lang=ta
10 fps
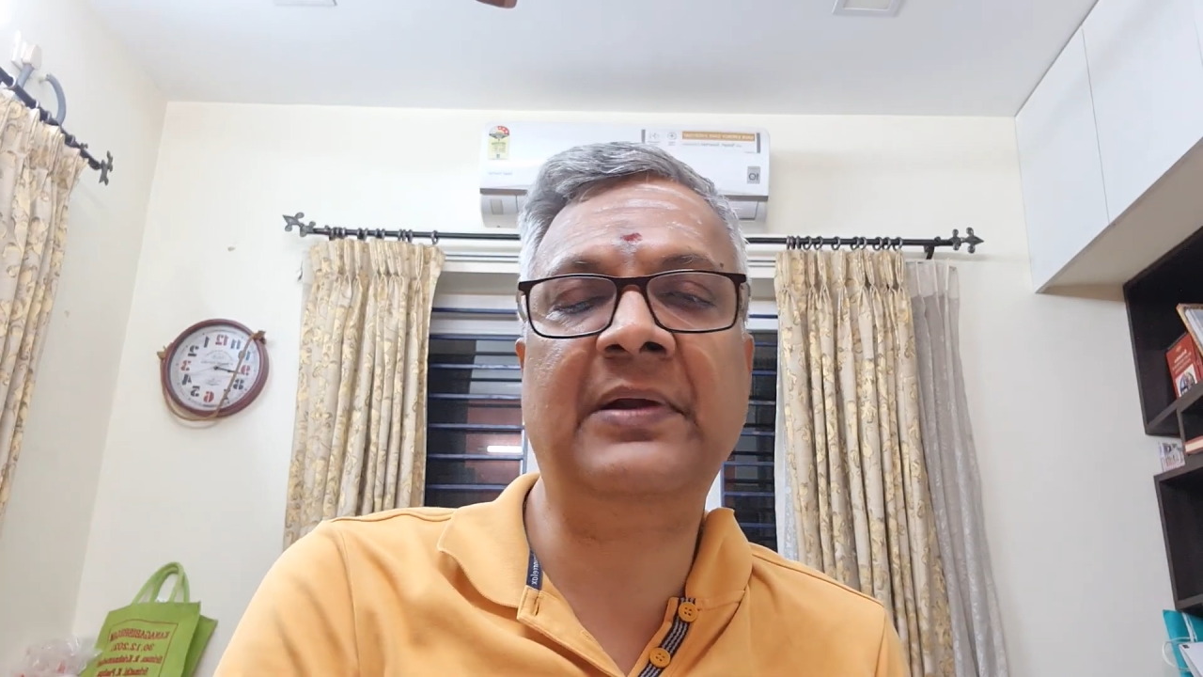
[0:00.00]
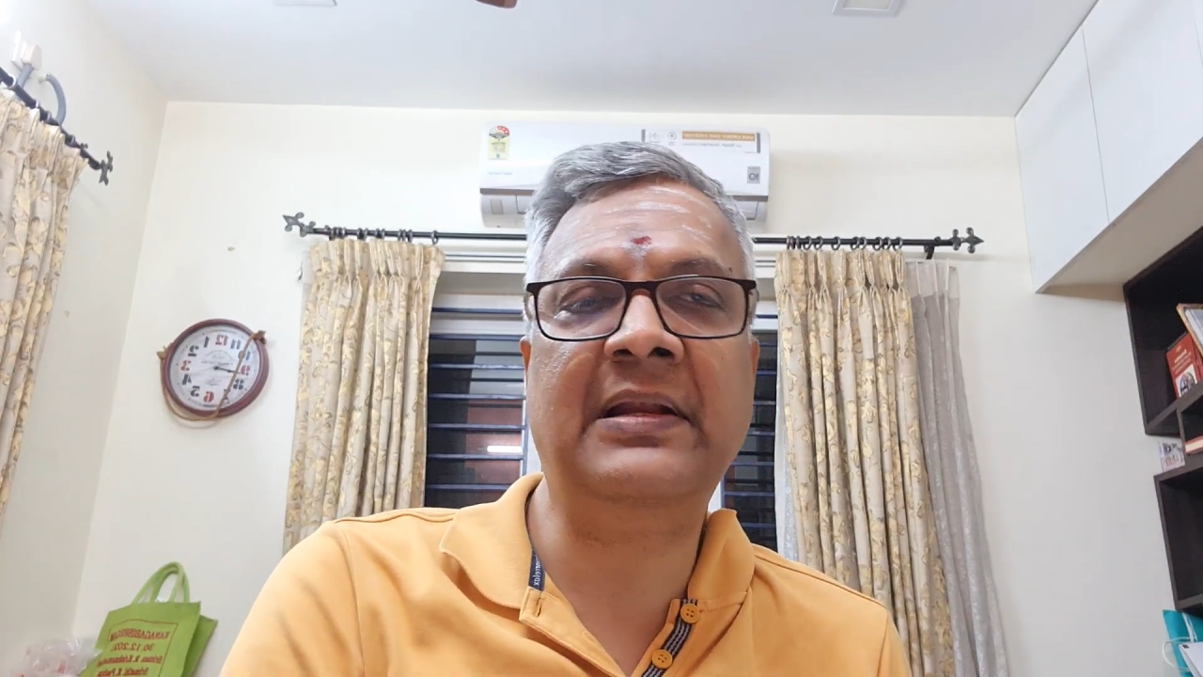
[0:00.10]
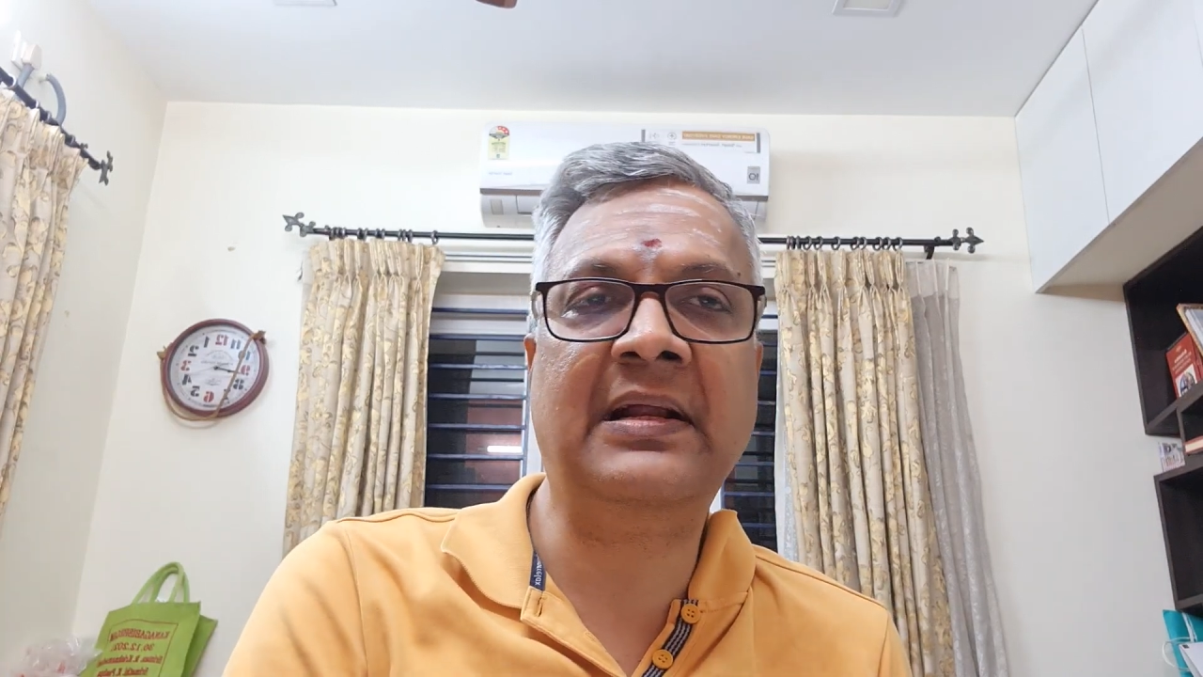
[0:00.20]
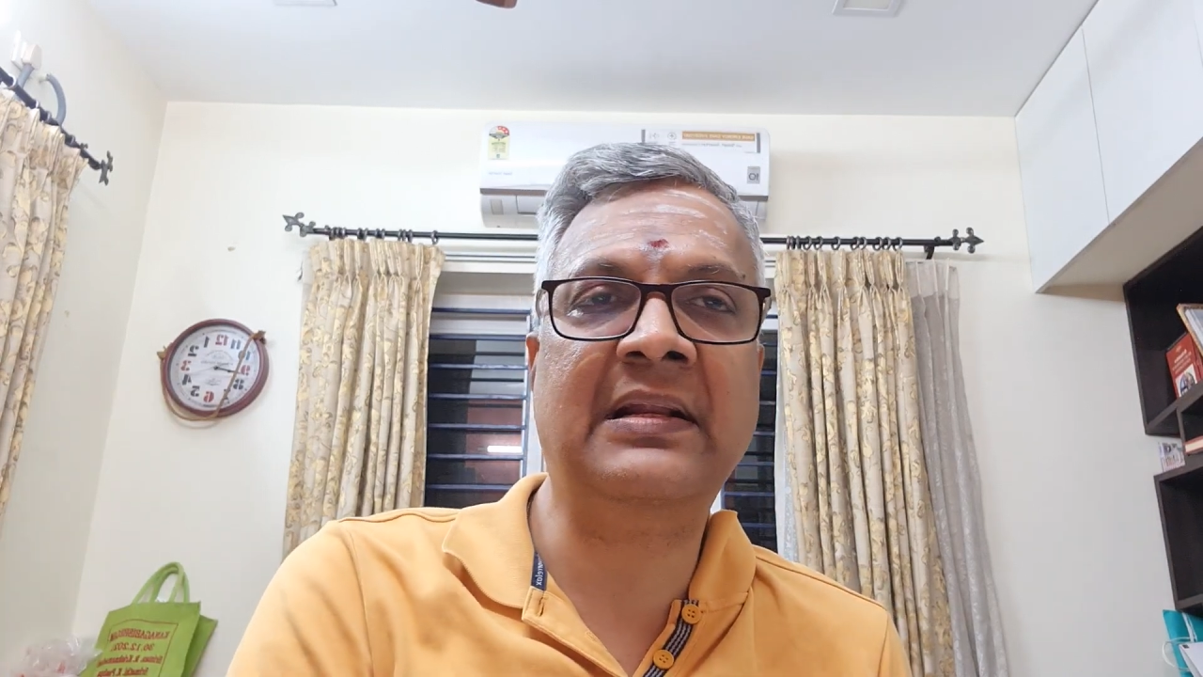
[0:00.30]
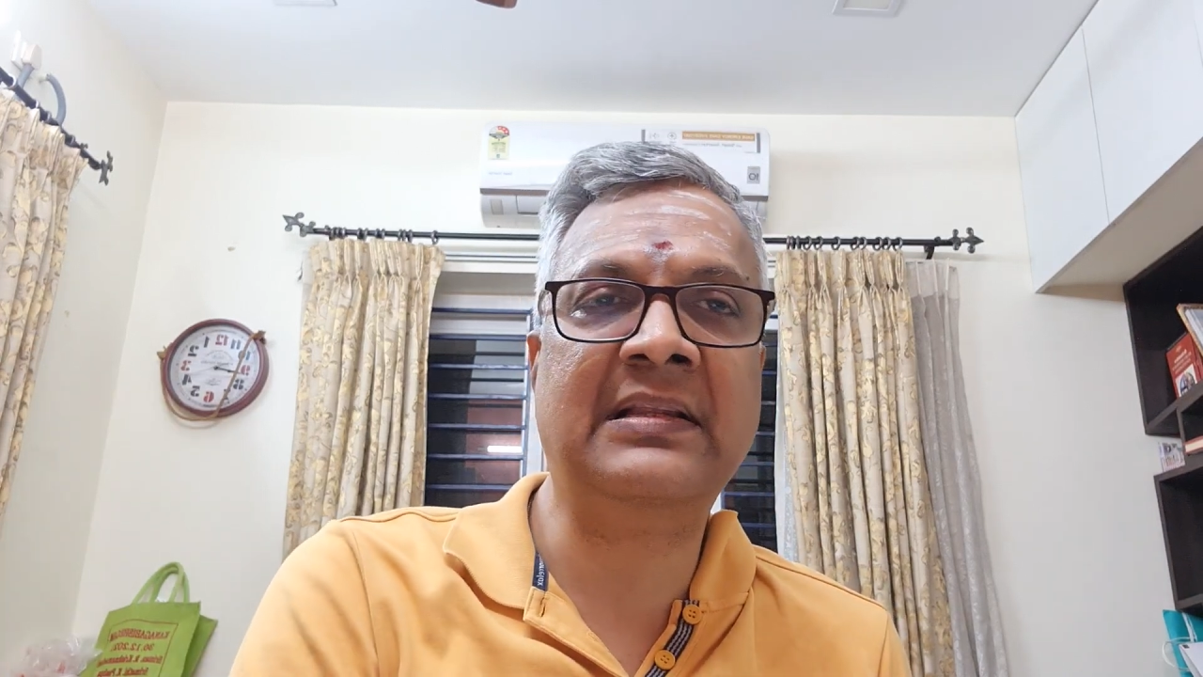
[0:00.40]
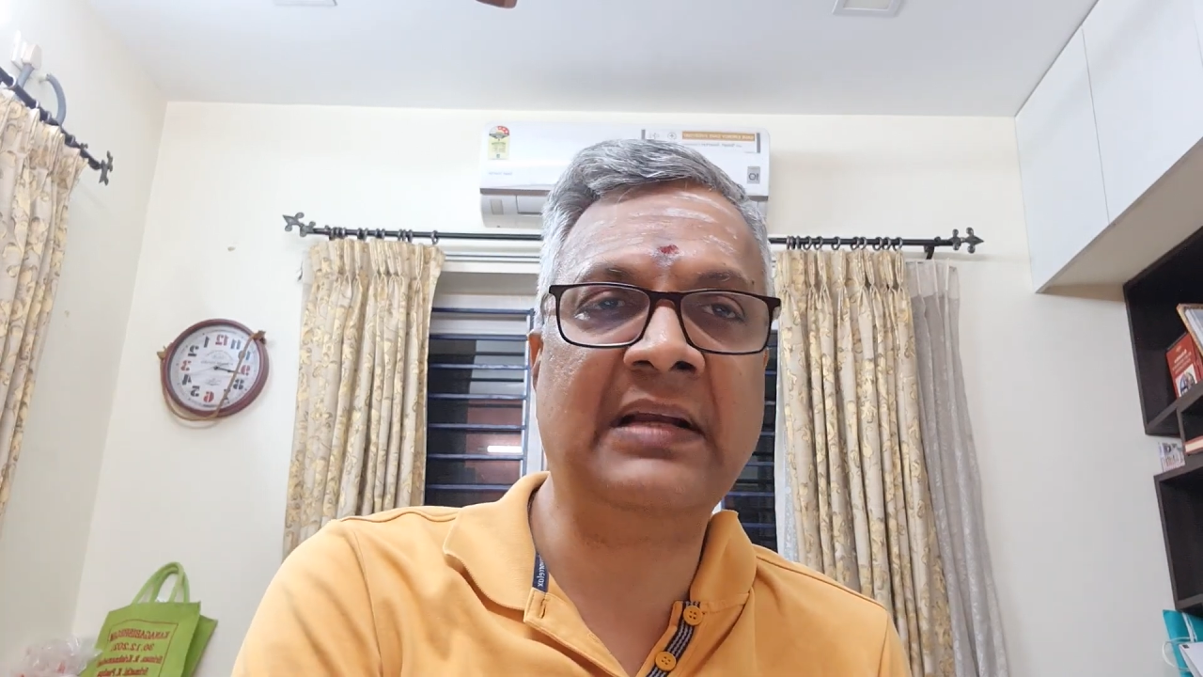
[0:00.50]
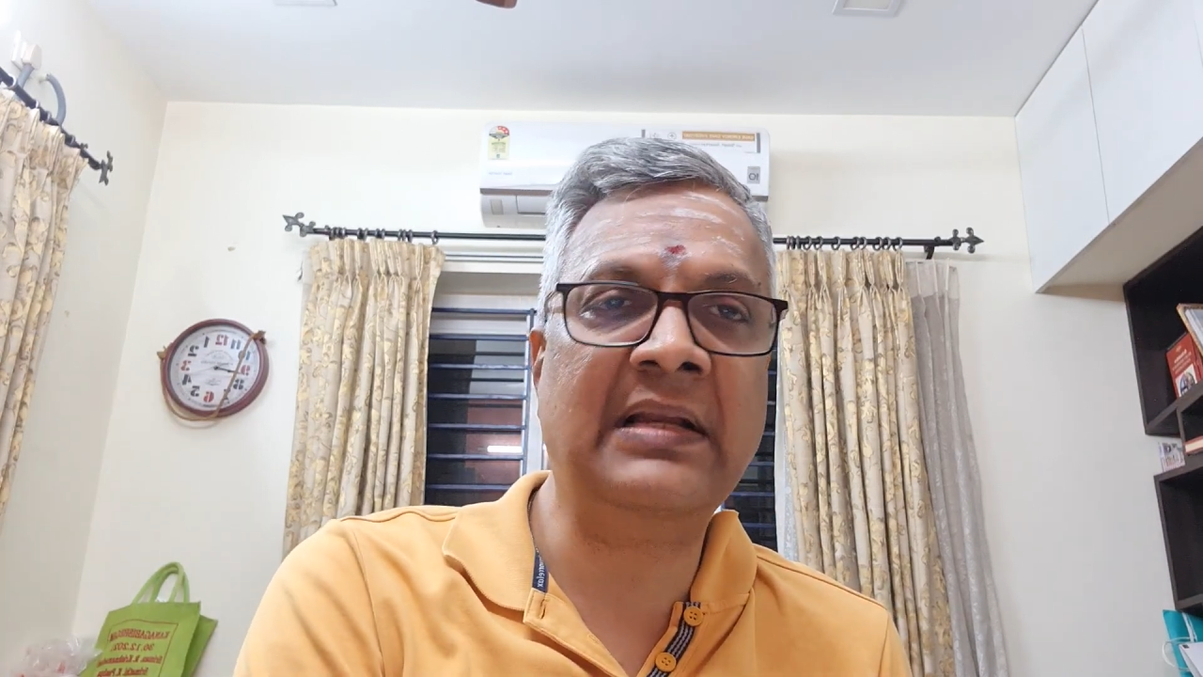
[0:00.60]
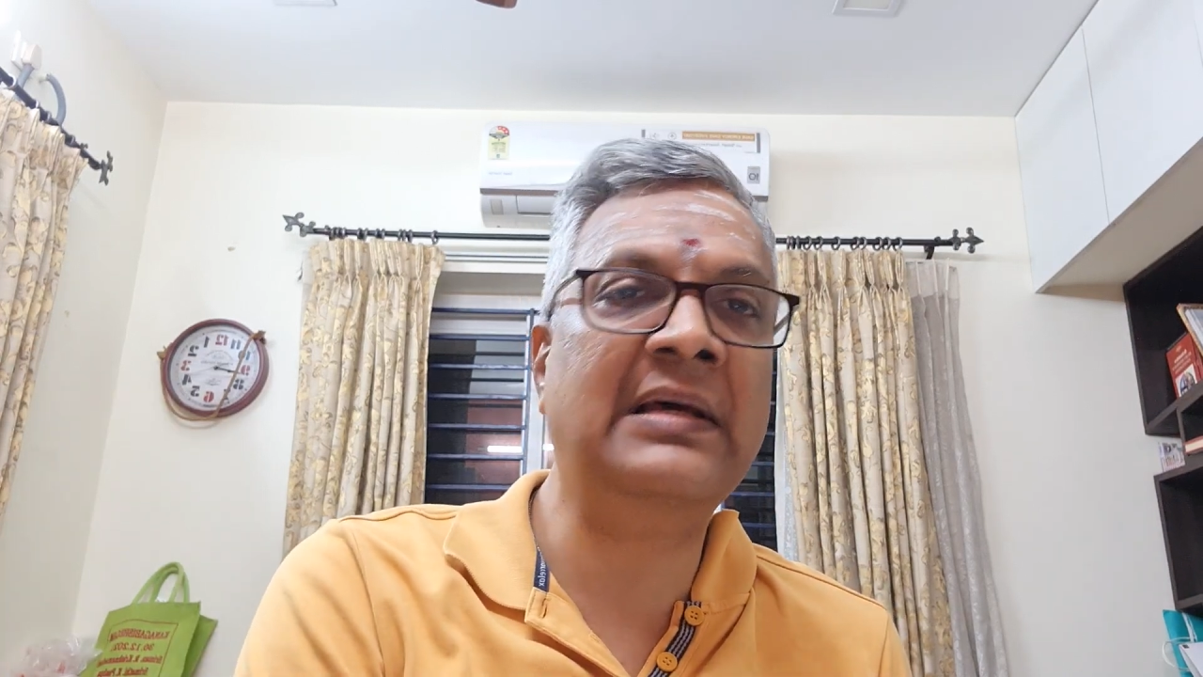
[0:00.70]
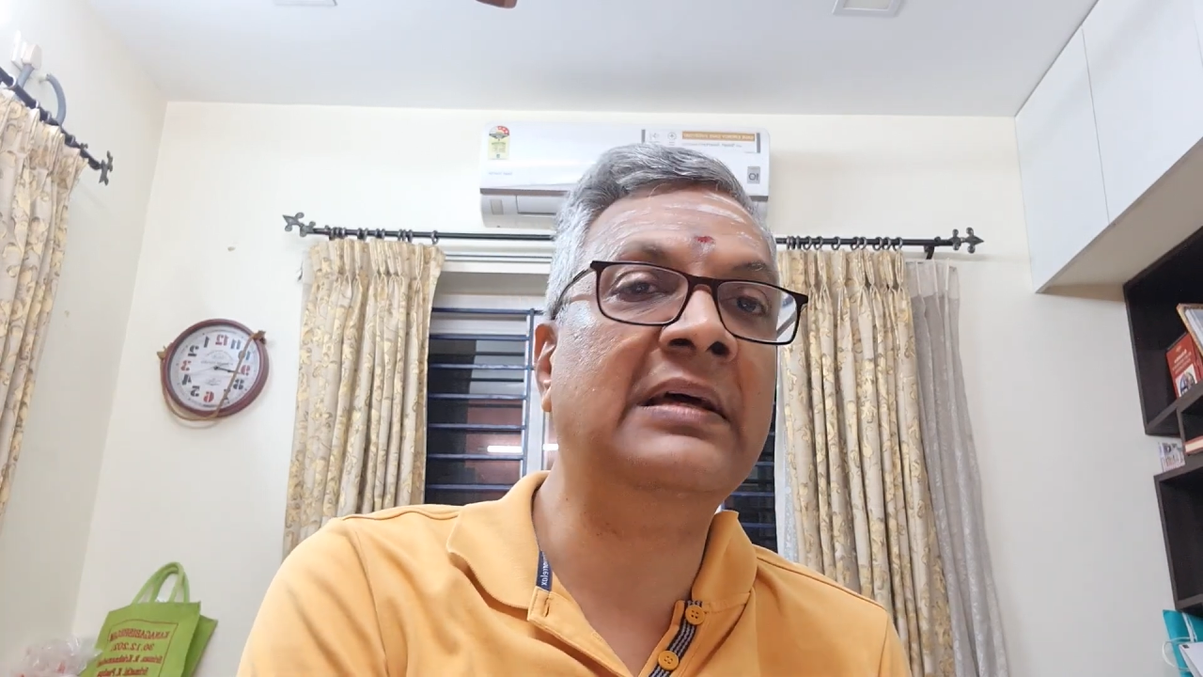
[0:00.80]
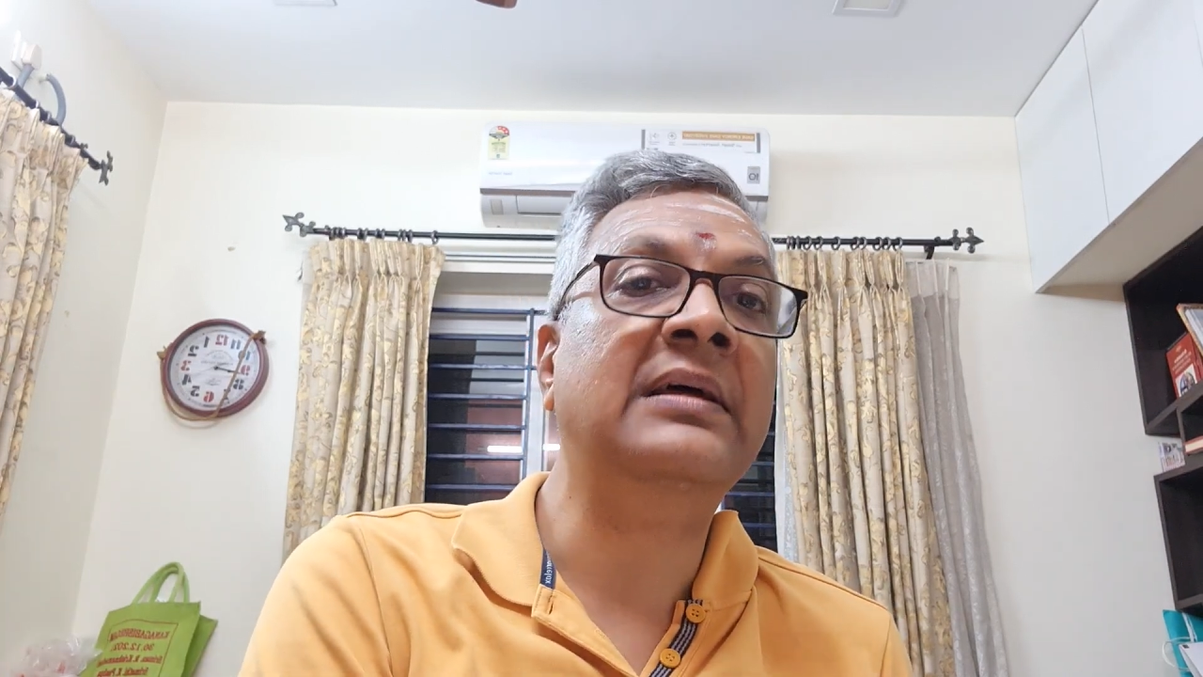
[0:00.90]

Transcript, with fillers: பண்ணியிருக்கிறதுனால